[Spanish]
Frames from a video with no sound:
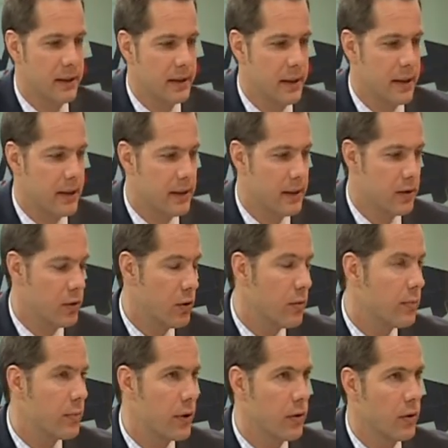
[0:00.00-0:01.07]
este,
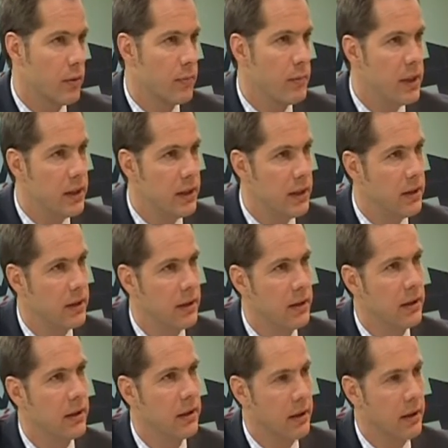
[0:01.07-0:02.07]
recesión, pero mini... Lo